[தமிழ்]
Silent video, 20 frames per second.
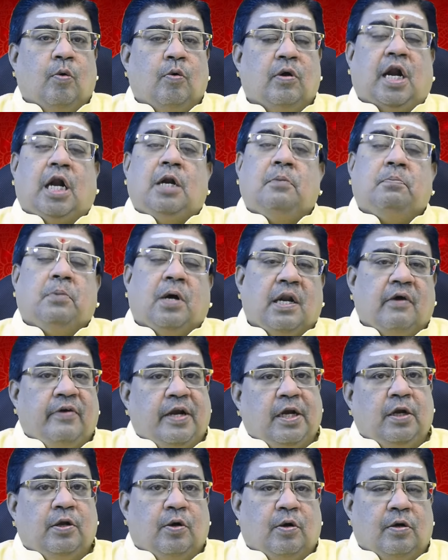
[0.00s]
ஒரு அன்பான
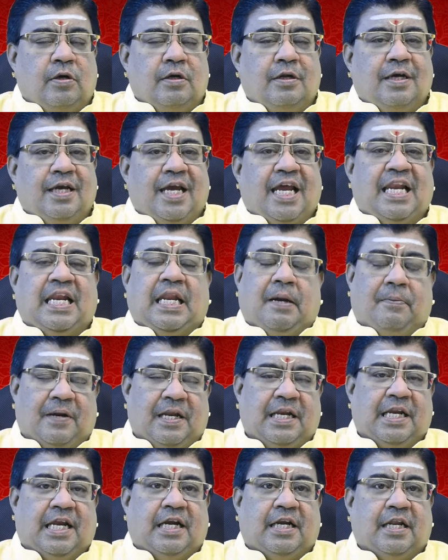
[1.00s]
வேண்டுகோள் என்ன
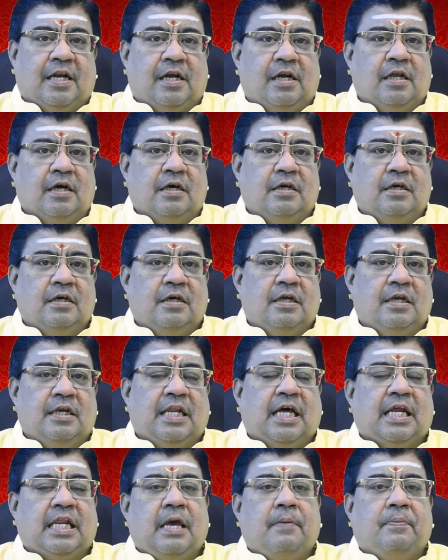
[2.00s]
அப்படின்னு கேட்டேன்னா
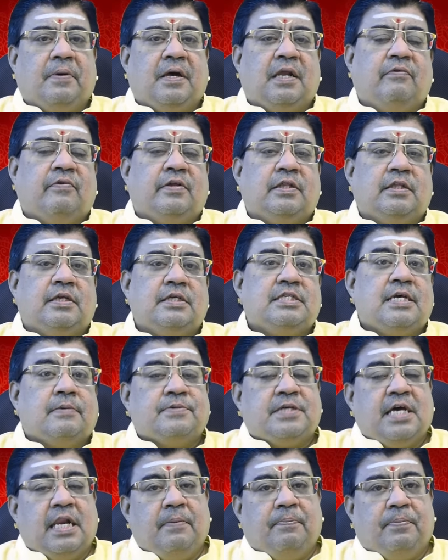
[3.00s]
நிறைய பேர் வந்து
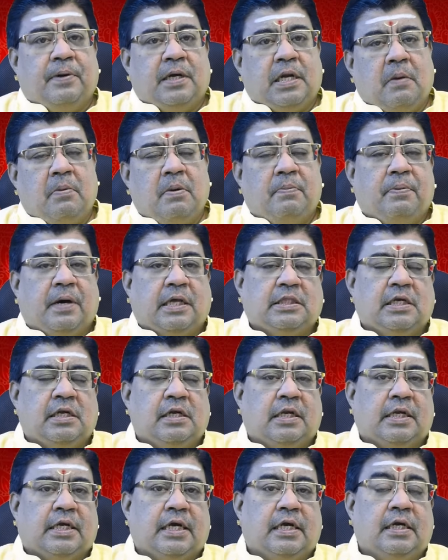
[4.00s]
சப்ஸ்கிரைப் பண்ணாமல்
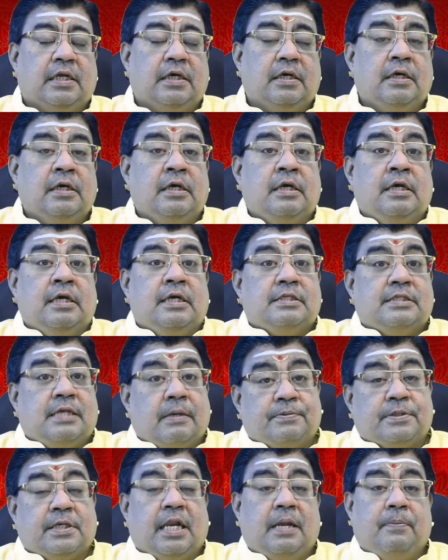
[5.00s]
பார்த்துட்டுருக்கேன்
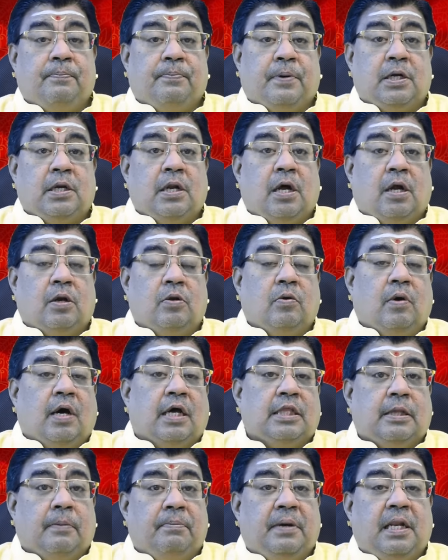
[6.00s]
சப்ஸ்கிரைப் பண்ணாலும்
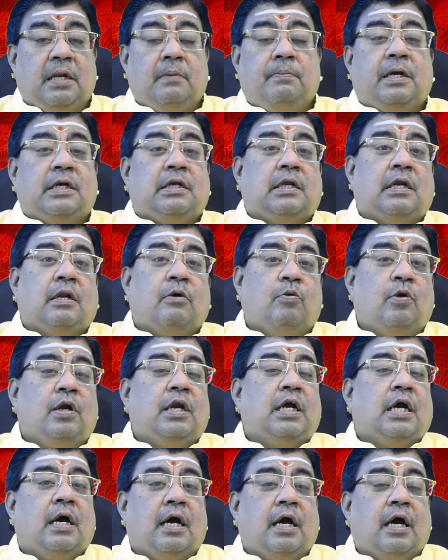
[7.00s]
அந்த பெல் பட்டனை
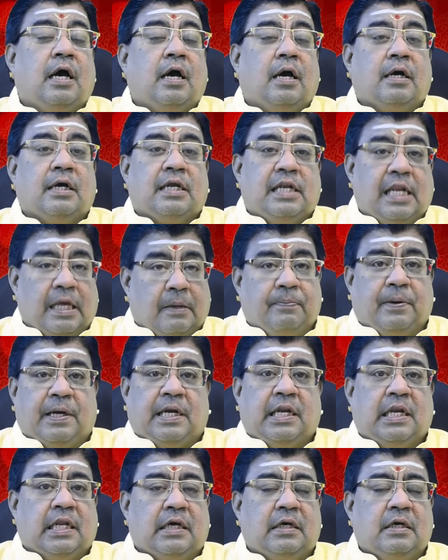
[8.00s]
ஒழுங்காக கிளிக்
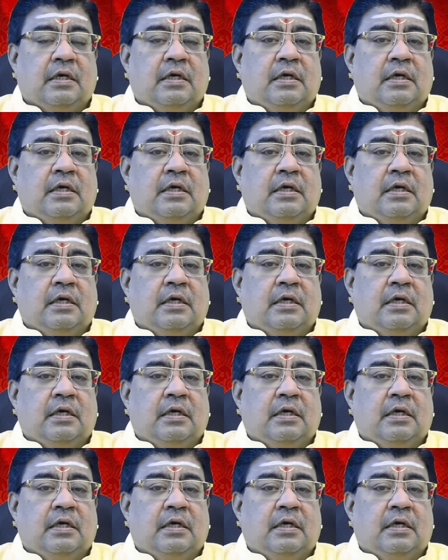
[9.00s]
பண்ணலை